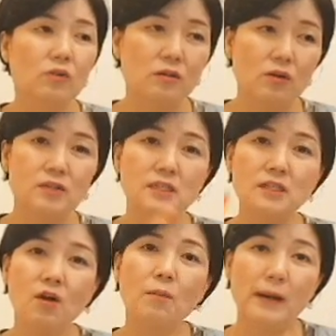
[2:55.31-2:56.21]
어떤
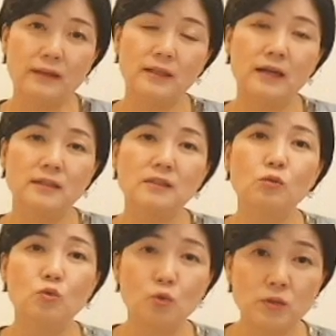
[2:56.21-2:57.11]
신경 발달을
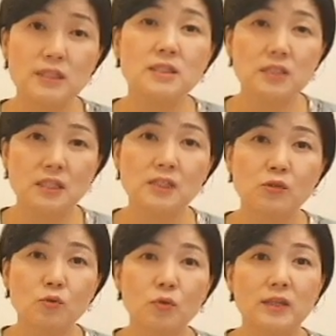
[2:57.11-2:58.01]
또 촉진시킬
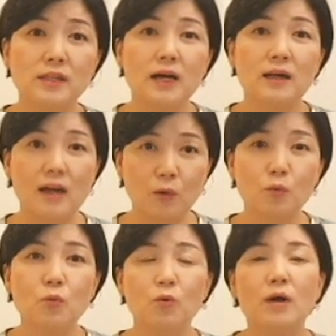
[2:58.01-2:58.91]
수도
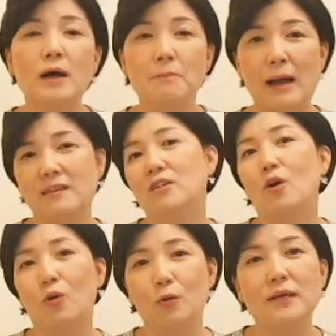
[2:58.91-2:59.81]
있다라고 많은
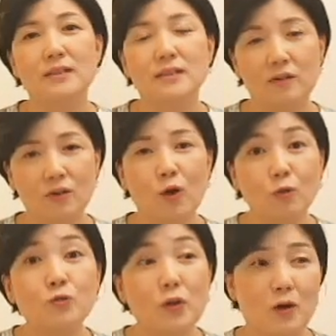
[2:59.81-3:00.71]
결과들, 어,
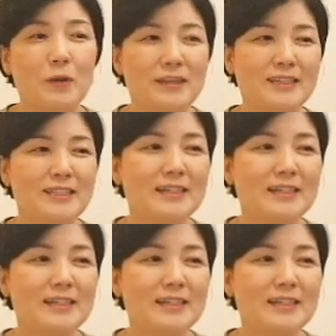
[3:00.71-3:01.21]
연구 결과들이